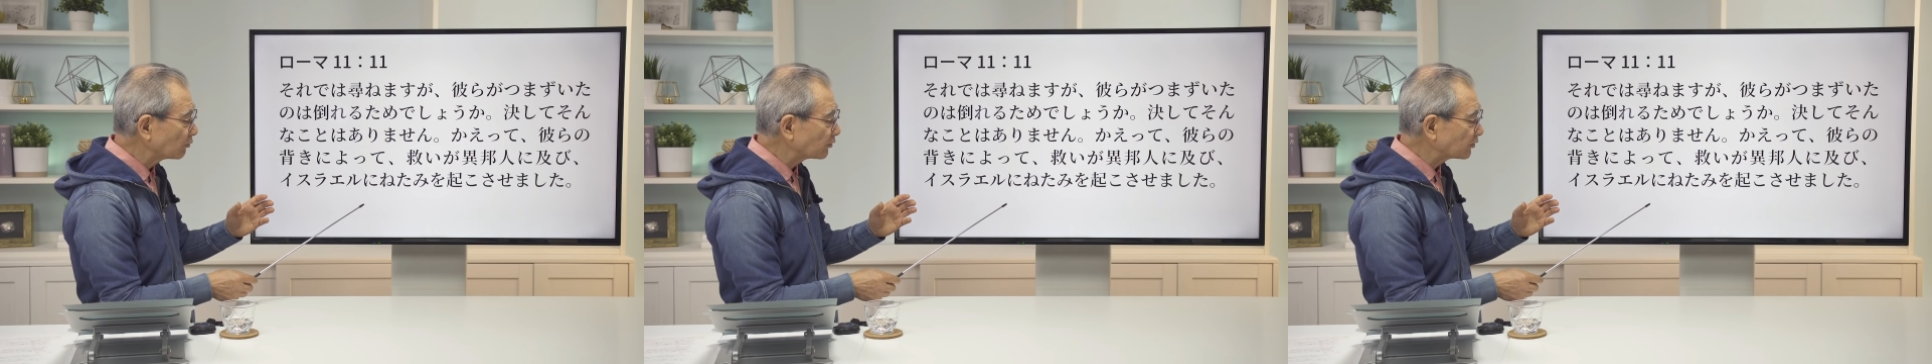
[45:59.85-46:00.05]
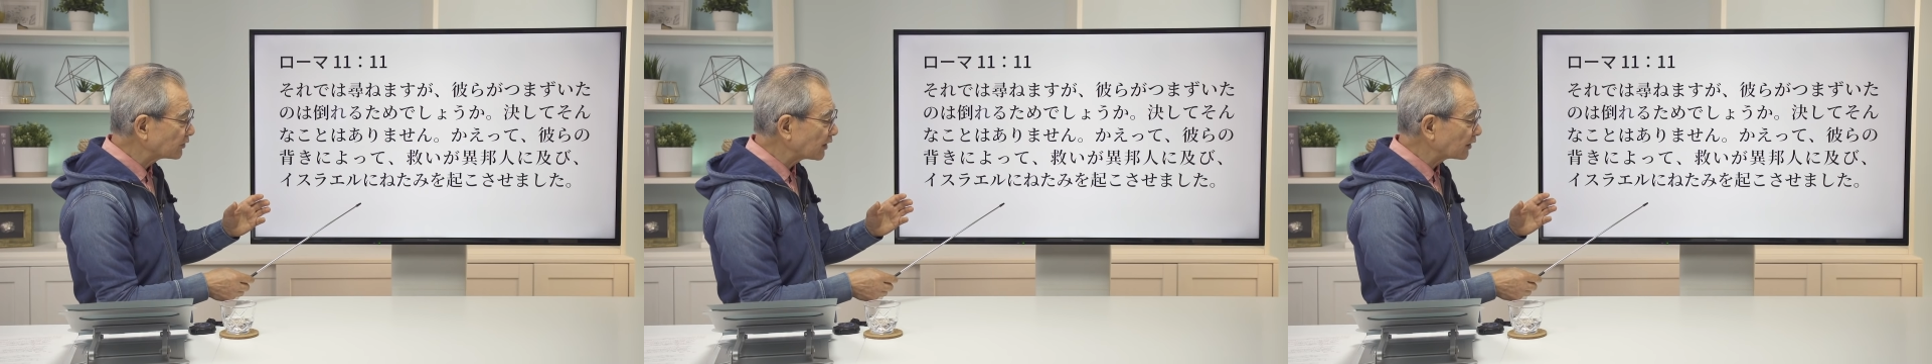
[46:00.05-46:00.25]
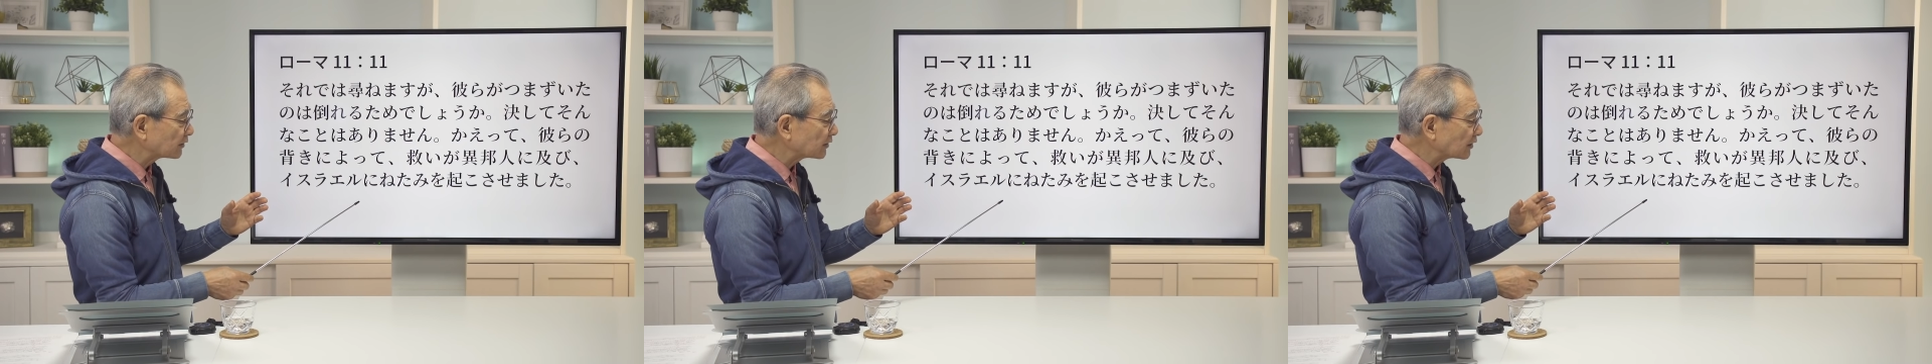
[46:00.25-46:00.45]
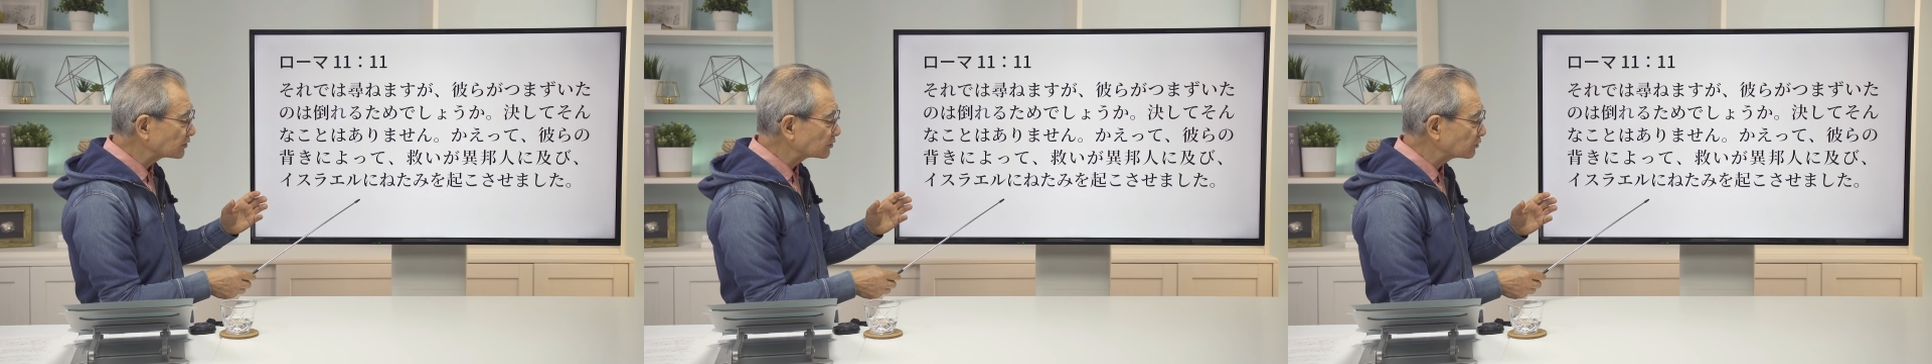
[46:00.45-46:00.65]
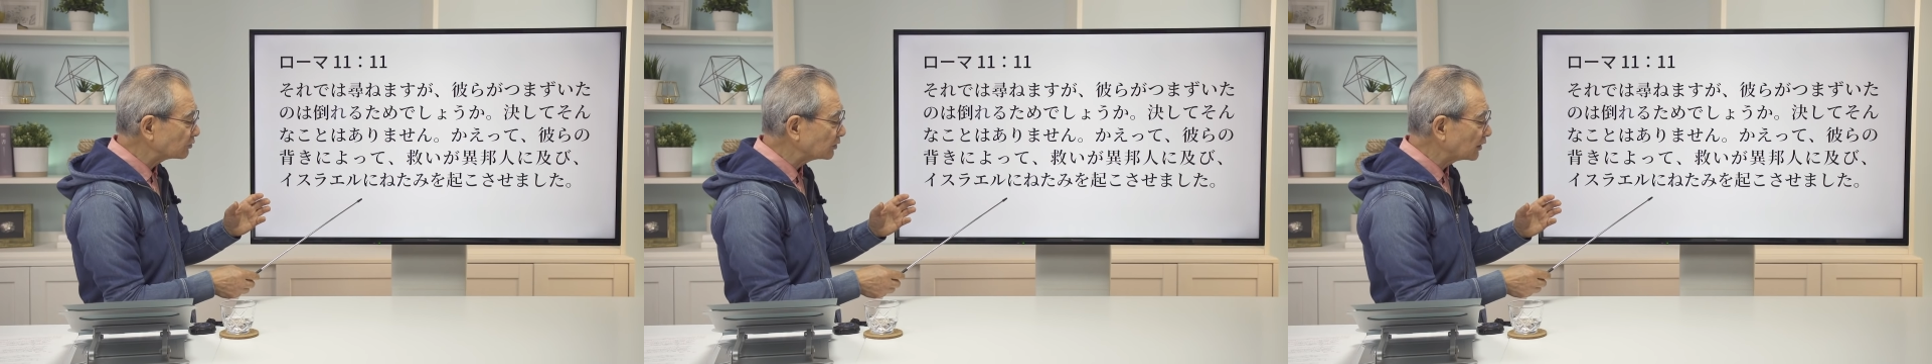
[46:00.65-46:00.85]
ものであった
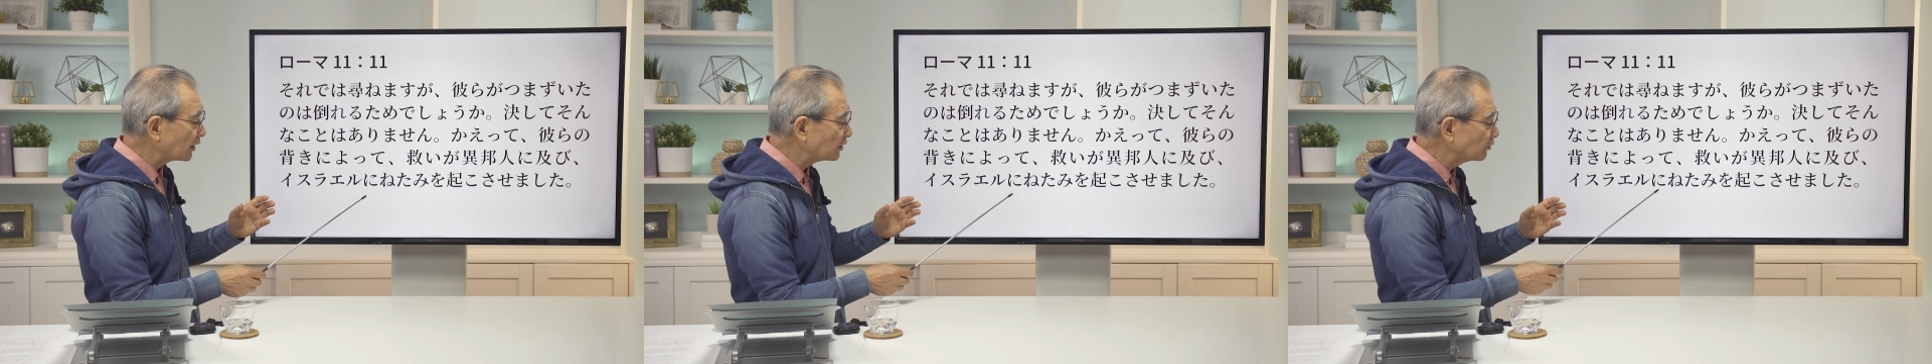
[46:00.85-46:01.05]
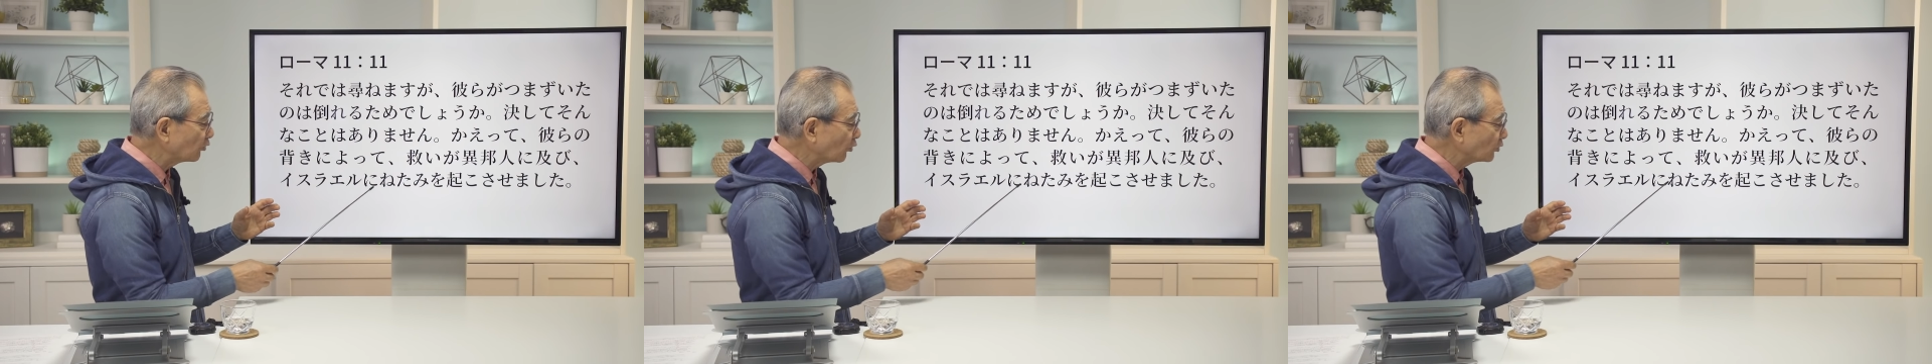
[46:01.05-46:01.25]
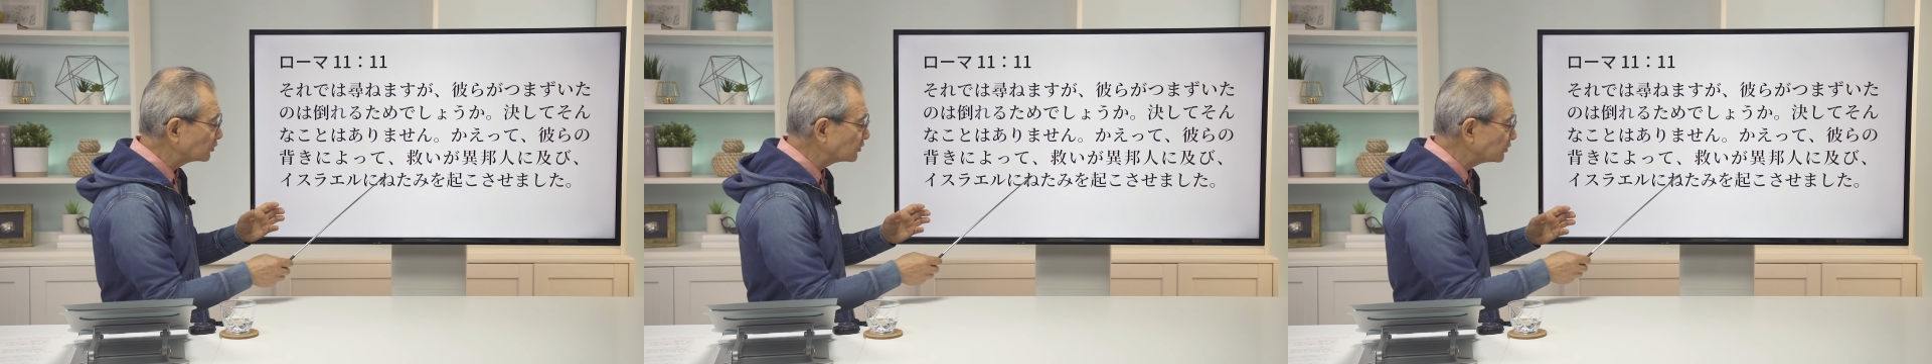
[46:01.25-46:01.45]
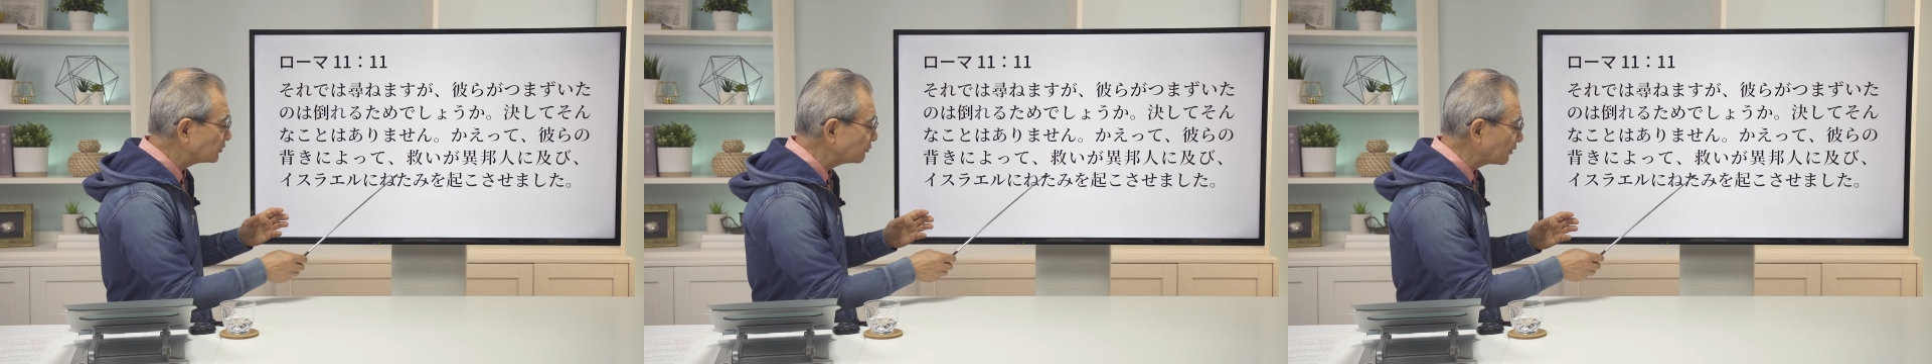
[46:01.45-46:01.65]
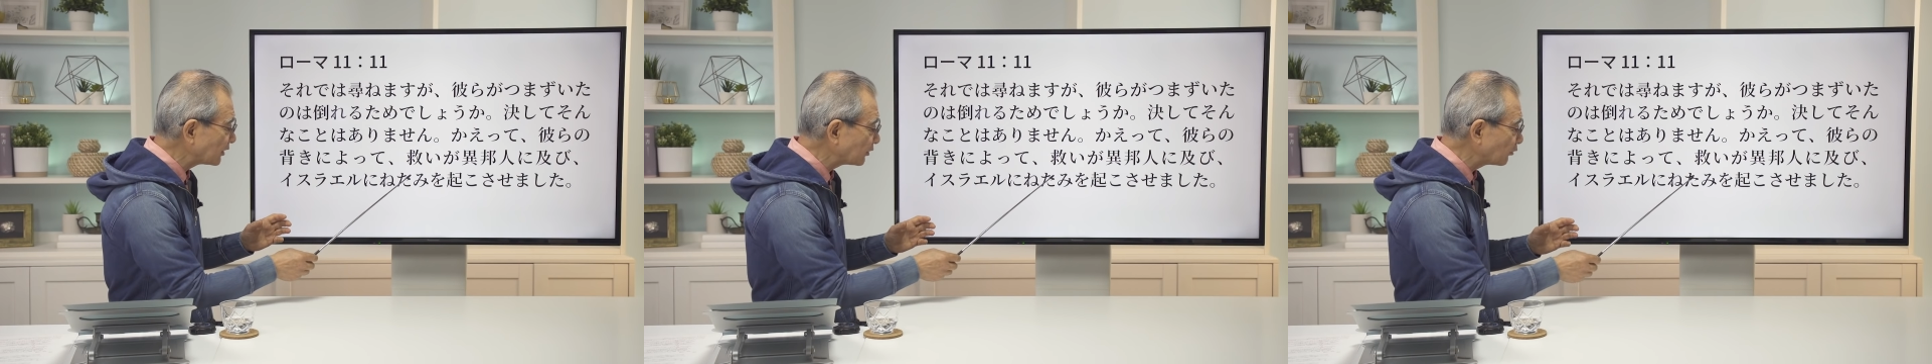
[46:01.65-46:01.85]
救いが異邦人
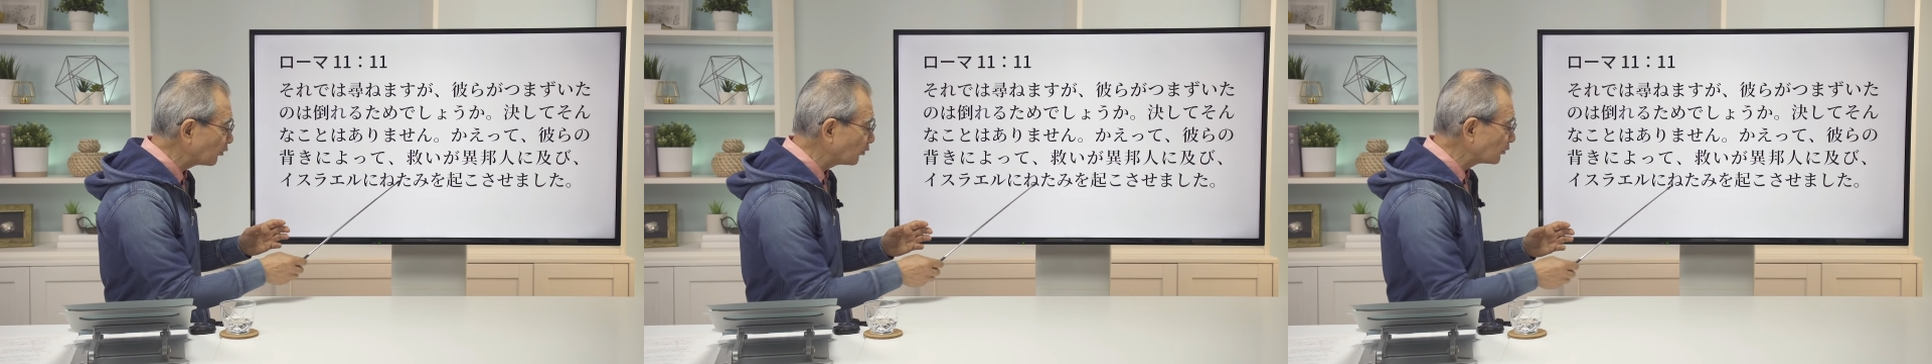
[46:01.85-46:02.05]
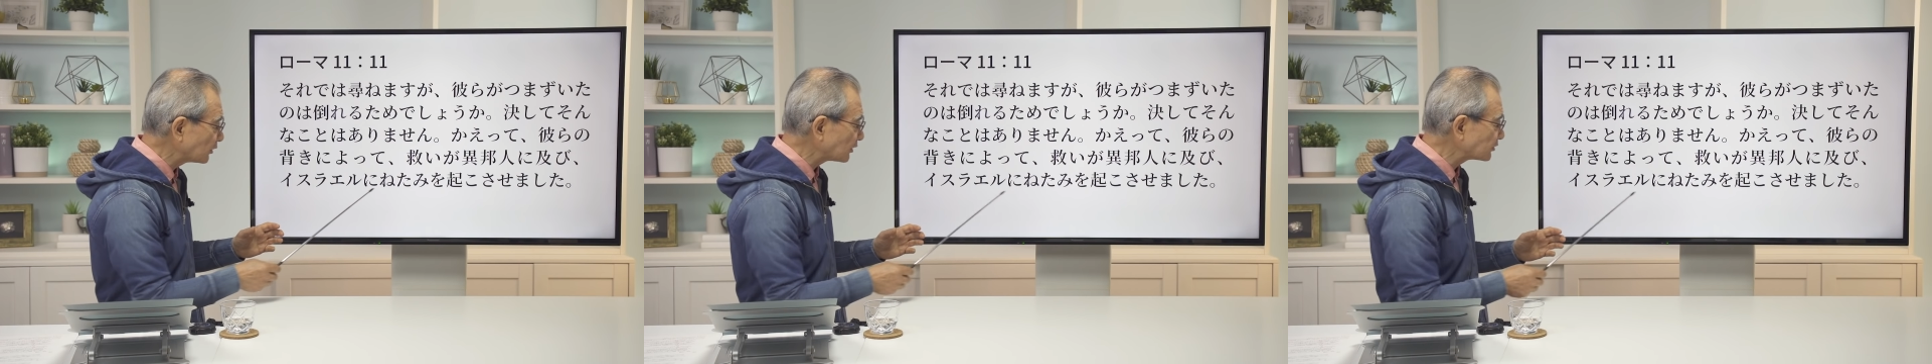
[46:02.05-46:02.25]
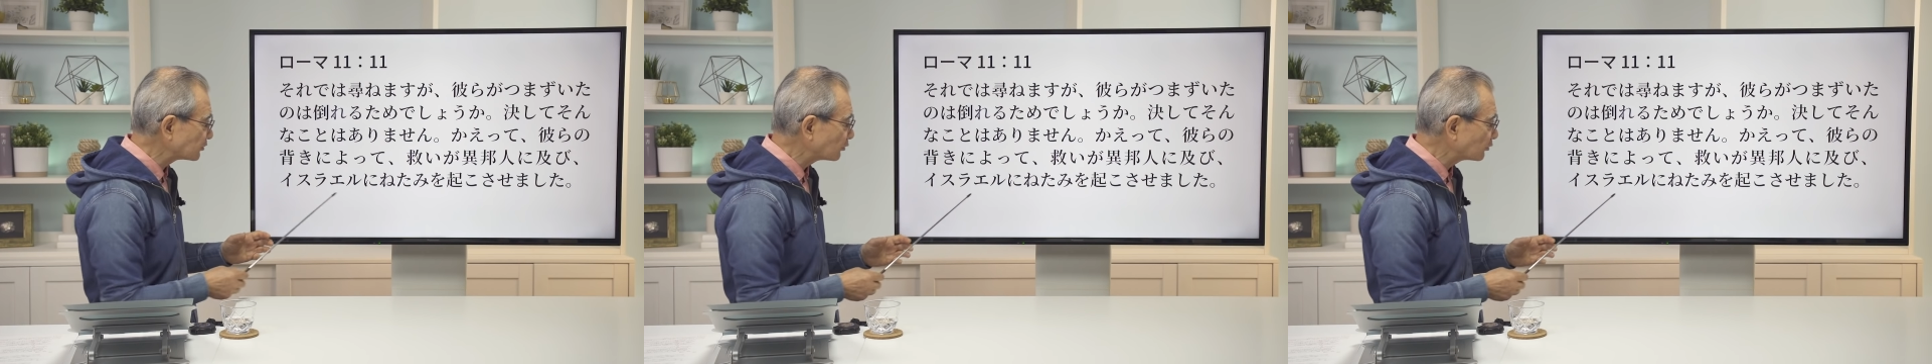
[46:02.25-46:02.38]
にまで及んだ。